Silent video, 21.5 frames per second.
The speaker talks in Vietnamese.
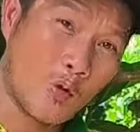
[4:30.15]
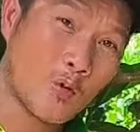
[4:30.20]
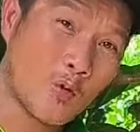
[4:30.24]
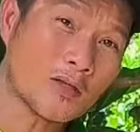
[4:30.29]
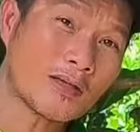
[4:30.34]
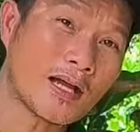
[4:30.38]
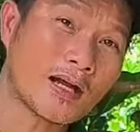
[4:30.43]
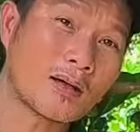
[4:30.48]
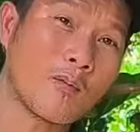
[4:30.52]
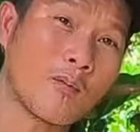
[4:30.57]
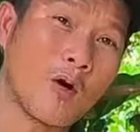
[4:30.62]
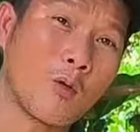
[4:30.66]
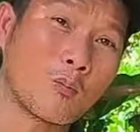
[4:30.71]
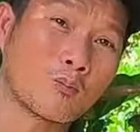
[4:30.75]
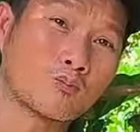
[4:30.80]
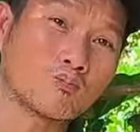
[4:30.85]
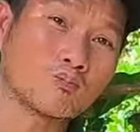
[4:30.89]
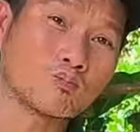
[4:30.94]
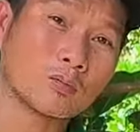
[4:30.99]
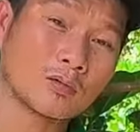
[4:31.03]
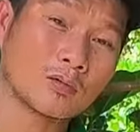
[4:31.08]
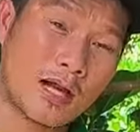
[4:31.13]
cuối tháng
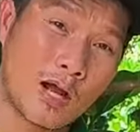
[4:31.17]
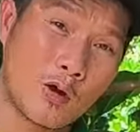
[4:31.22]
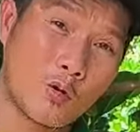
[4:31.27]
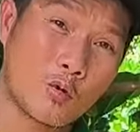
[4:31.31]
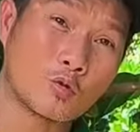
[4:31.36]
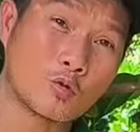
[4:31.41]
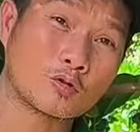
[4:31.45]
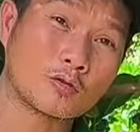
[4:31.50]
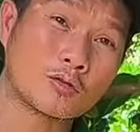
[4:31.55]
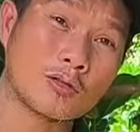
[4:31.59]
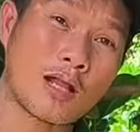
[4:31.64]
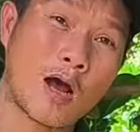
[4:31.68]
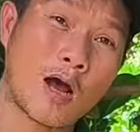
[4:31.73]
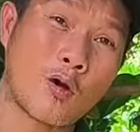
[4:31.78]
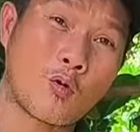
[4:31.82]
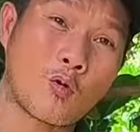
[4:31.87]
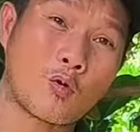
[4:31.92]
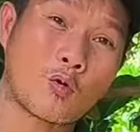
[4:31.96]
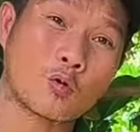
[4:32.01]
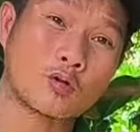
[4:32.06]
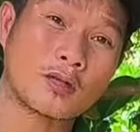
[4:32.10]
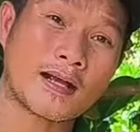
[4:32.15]
1 đầu
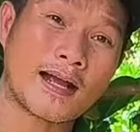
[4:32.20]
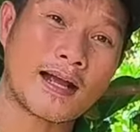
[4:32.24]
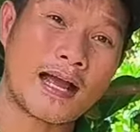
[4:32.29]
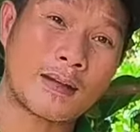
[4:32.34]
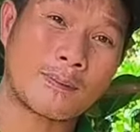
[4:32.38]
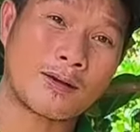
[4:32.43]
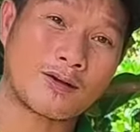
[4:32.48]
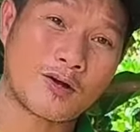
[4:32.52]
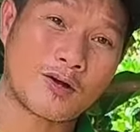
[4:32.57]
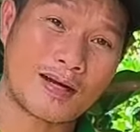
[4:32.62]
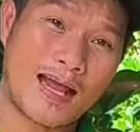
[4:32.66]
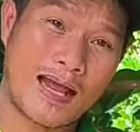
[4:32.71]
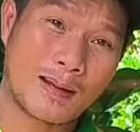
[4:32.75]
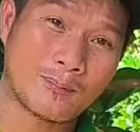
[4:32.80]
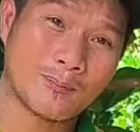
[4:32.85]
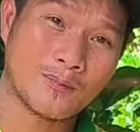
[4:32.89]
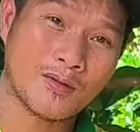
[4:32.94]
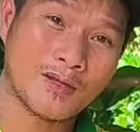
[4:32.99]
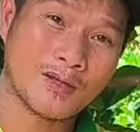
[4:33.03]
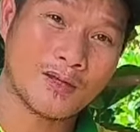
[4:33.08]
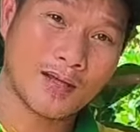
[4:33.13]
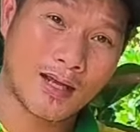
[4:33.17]
tháng 2 bà con
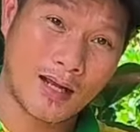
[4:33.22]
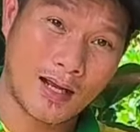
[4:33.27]
làm.